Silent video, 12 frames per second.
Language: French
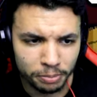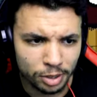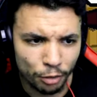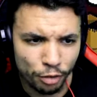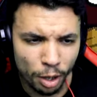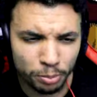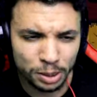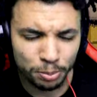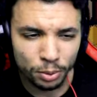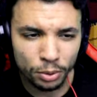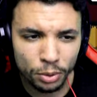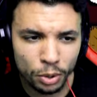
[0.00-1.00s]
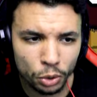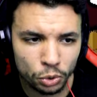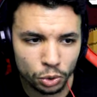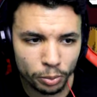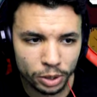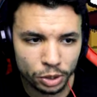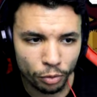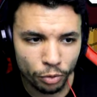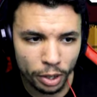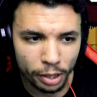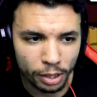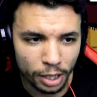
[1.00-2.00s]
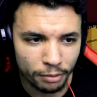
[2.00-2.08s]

Ça petit peu euh, Subway Surfer